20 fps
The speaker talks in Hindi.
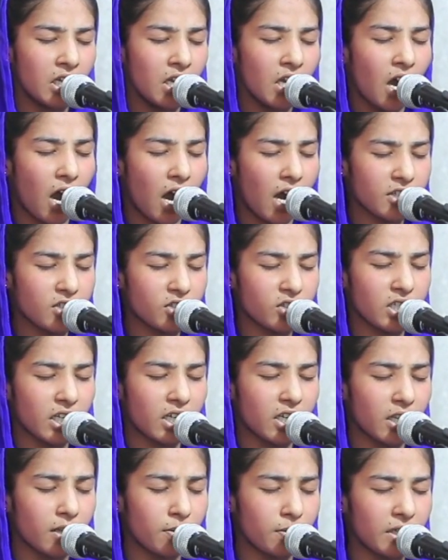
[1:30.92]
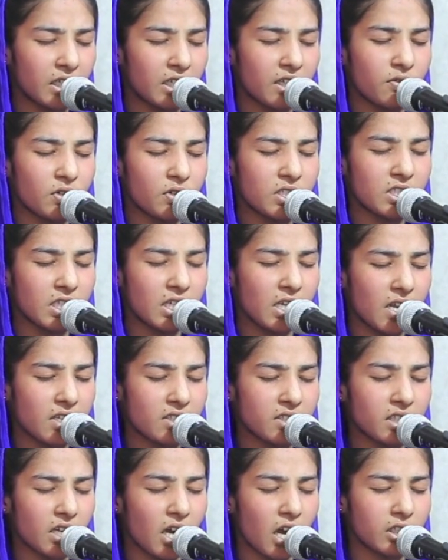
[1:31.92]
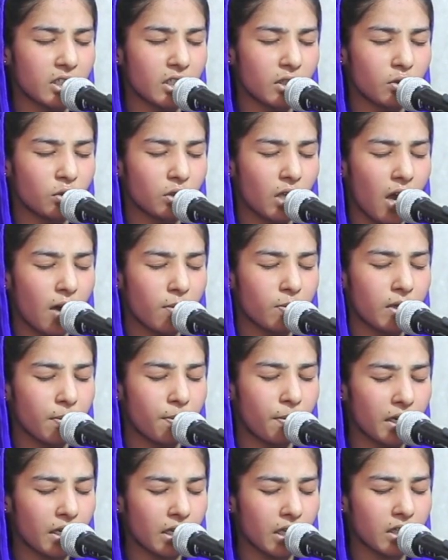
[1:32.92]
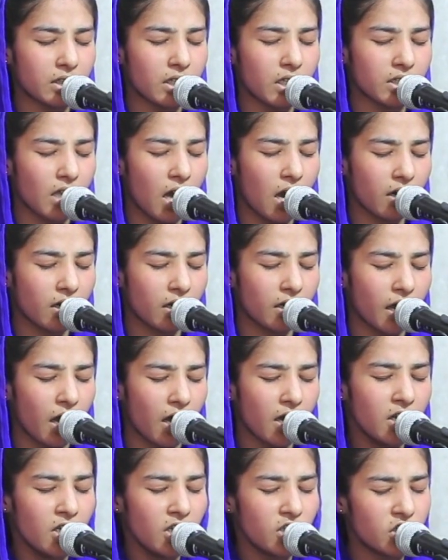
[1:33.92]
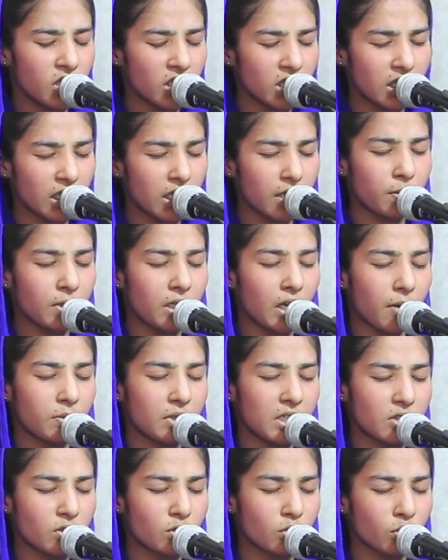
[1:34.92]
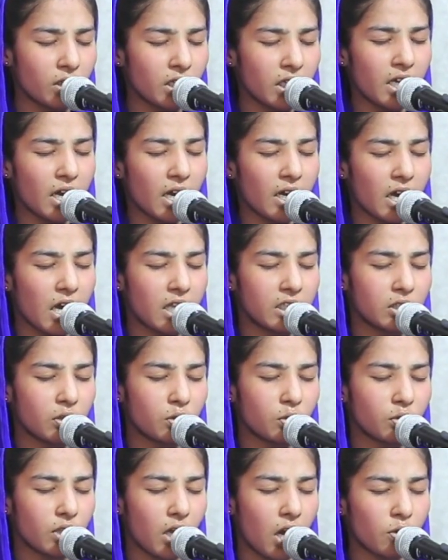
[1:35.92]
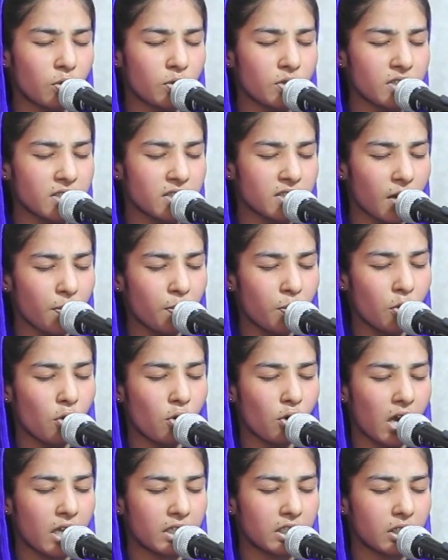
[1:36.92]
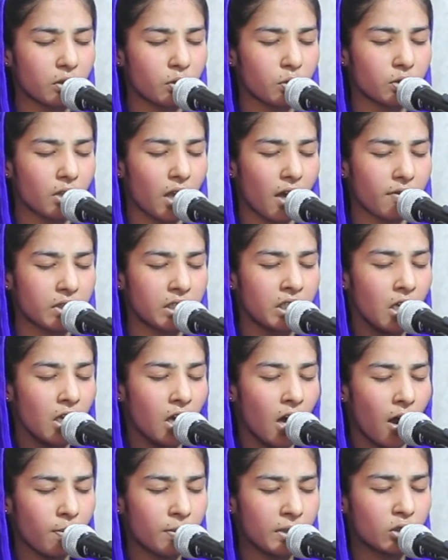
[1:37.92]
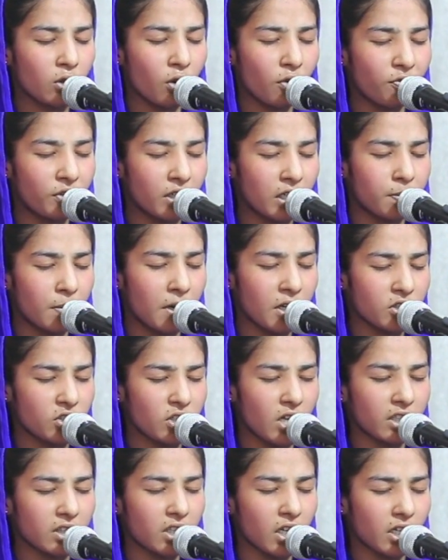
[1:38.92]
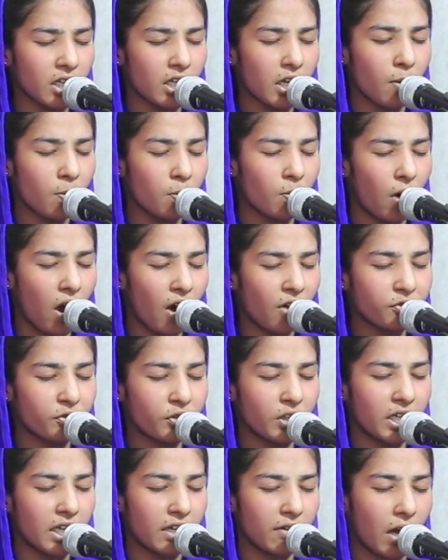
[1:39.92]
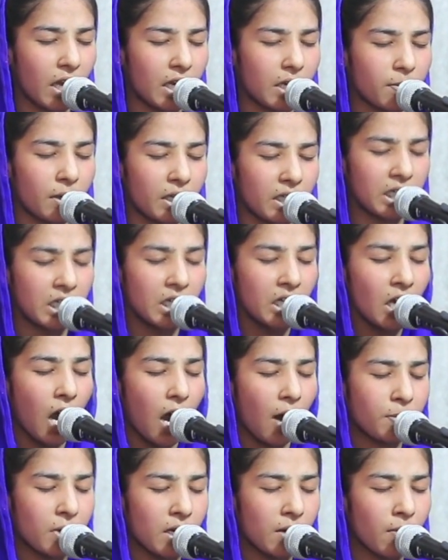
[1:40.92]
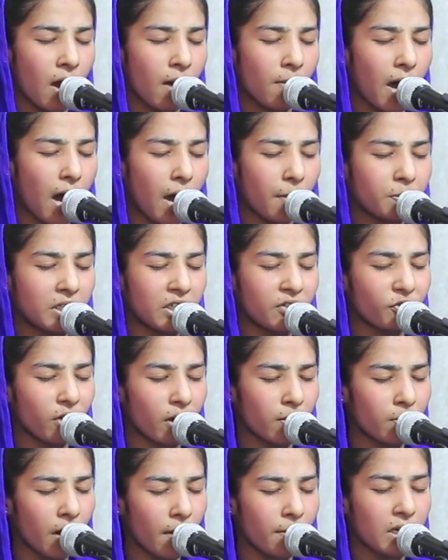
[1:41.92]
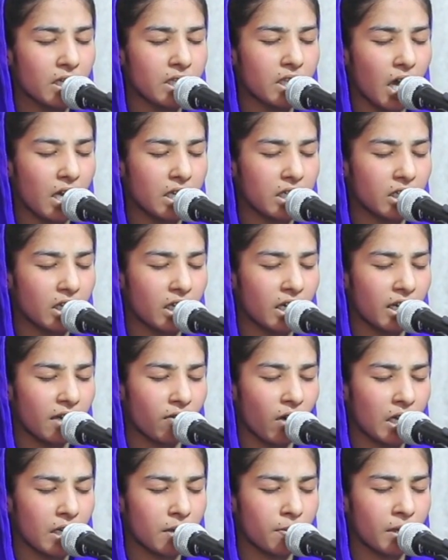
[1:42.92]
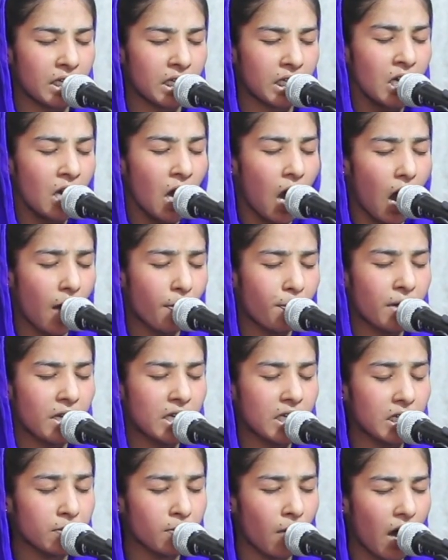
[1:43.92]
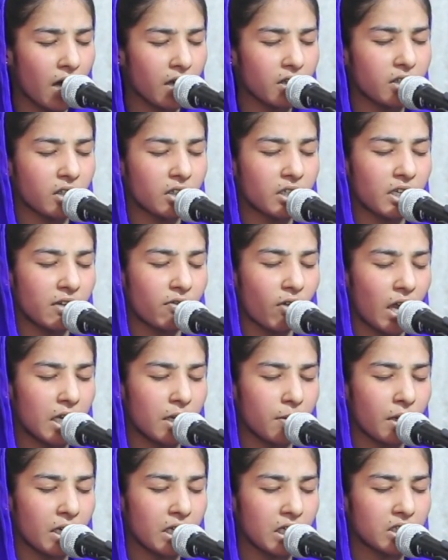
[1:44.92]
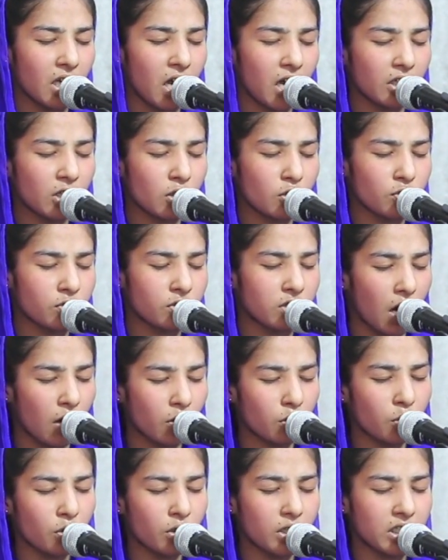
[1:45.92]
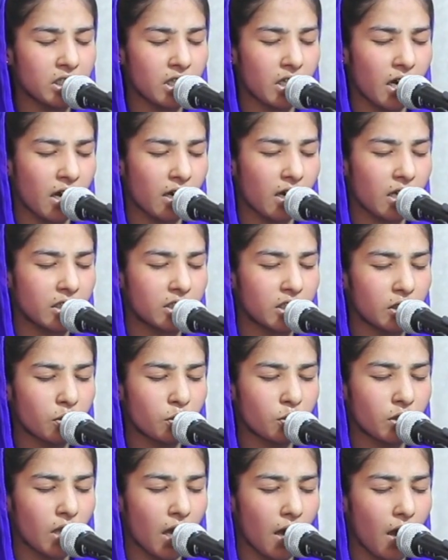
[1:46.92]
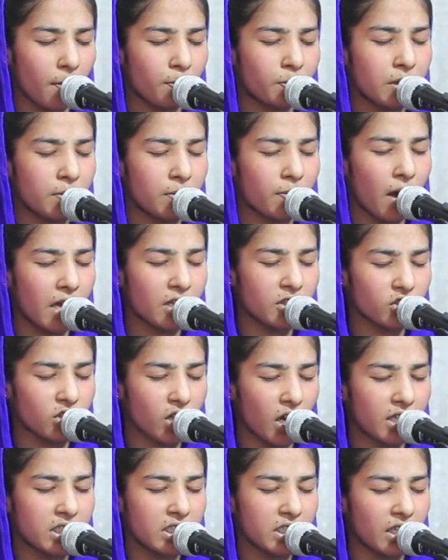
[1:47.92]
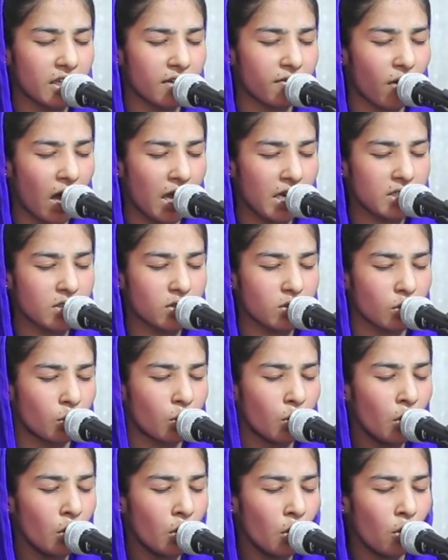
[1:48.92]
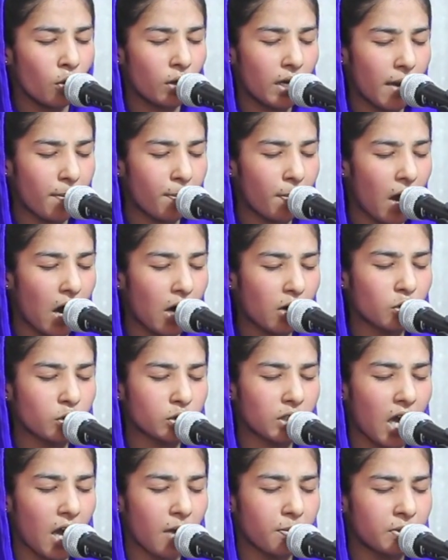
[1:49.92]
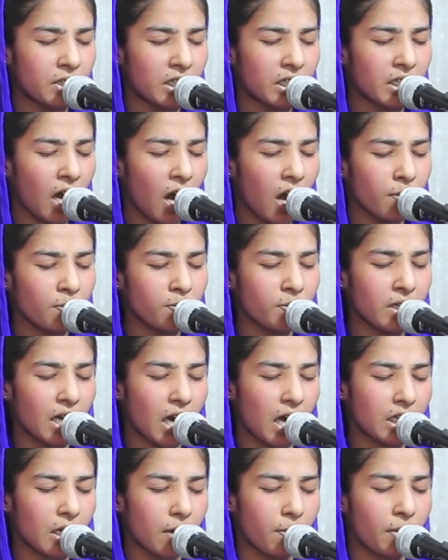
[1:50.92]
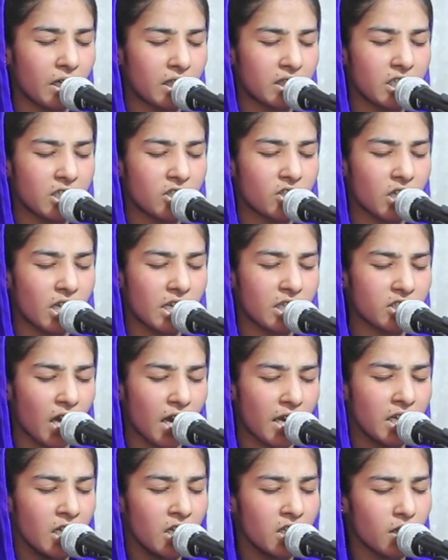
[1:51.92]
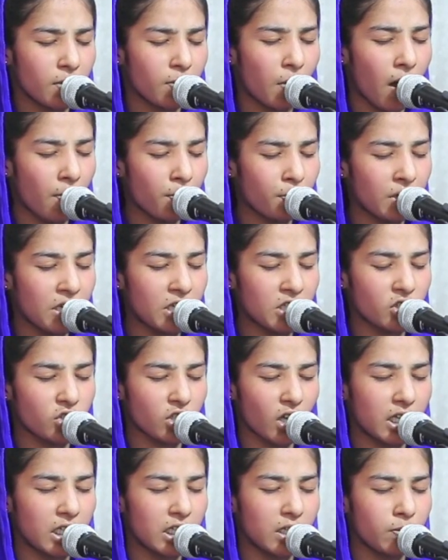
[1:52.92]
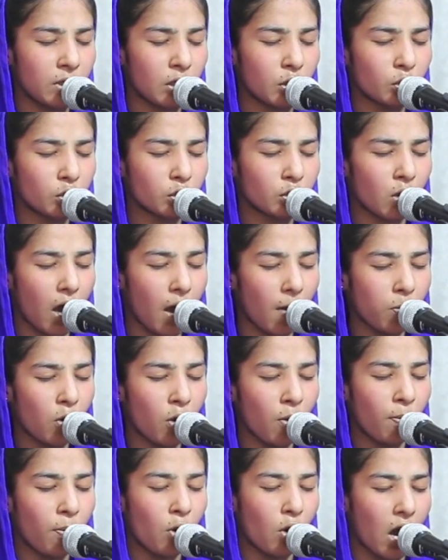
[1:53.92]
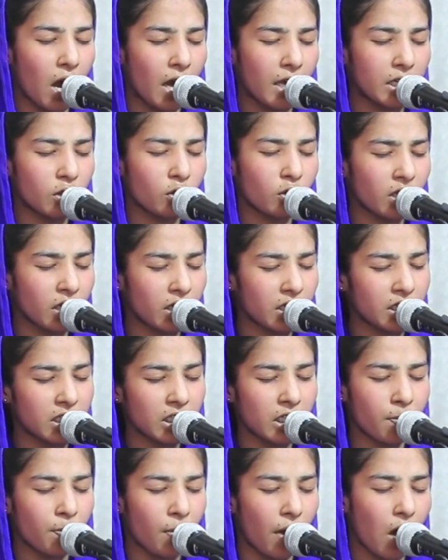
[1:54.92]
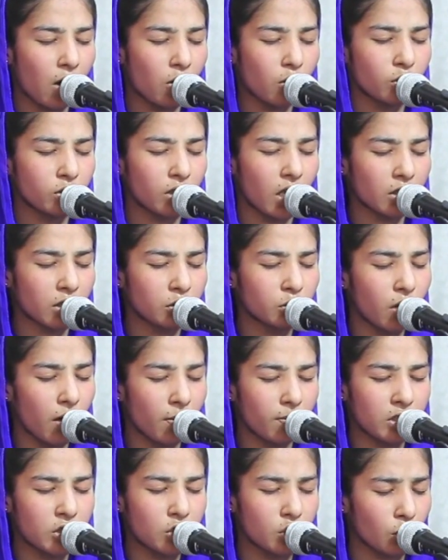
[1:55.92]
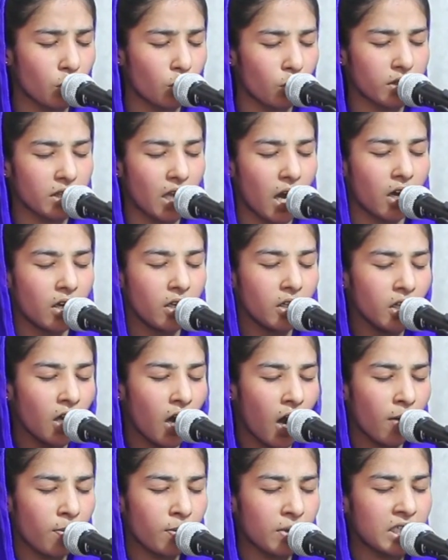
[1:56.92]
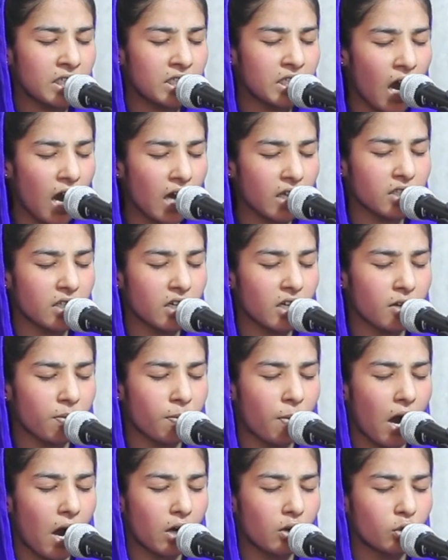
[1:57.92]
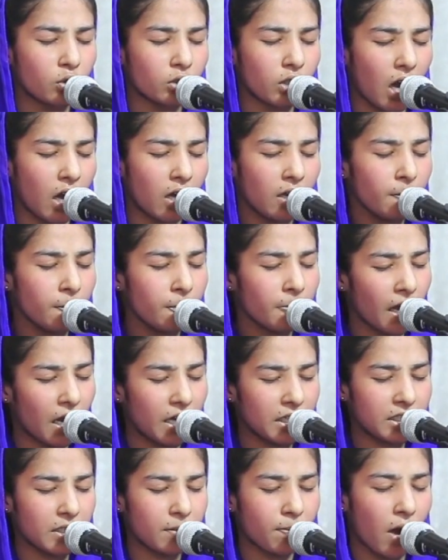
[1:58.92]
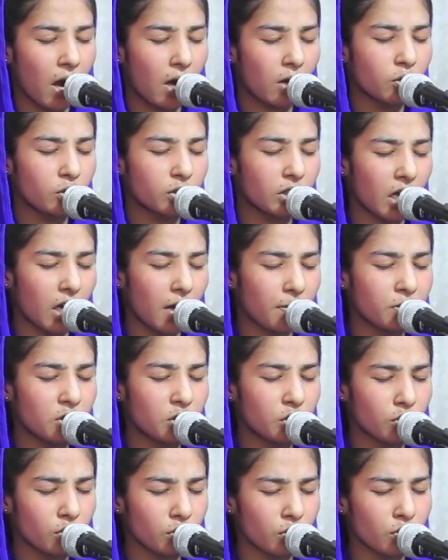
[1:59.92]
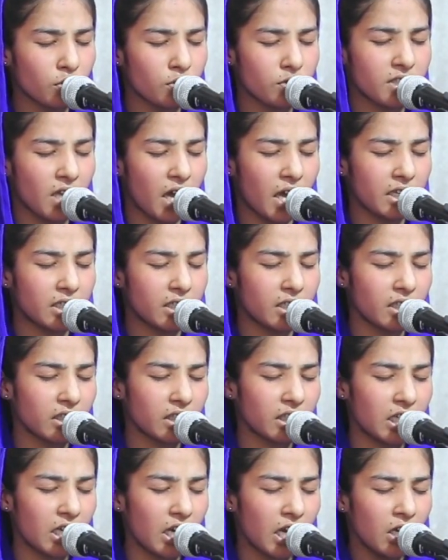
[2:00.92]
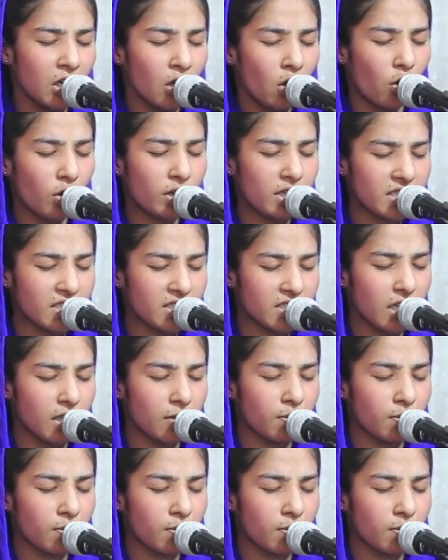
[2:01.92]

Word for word: आज के कलमे के वसीला से कादिर खुदा हमें बरकत अता करना जितने भी हमने सुने हैं कादिर खुदा उन सबको कादिर खुदावन हमें तोफीक बख्शना ताकि हम माफ़ करने वाले बने अपने माँ बाप की फर्मा बरदारी करने वाले बने आप पर ईमान रखने वाले बने ताकि उस डाकू की तरह कादिर खुदा आपकी बादशाही के वारिस हो और ए पाक खुदा आपके नाम में आगे बढ़ते चले जाएं जब हम परेशानी में हों तो आपको पुकारें और कहें कि पाक खुदा तू हमें छोड़ना हमें याद रख पाक खुदा आइए पाक खुदा आपकी शुक्रगुजारी करते हैं और इस कलमे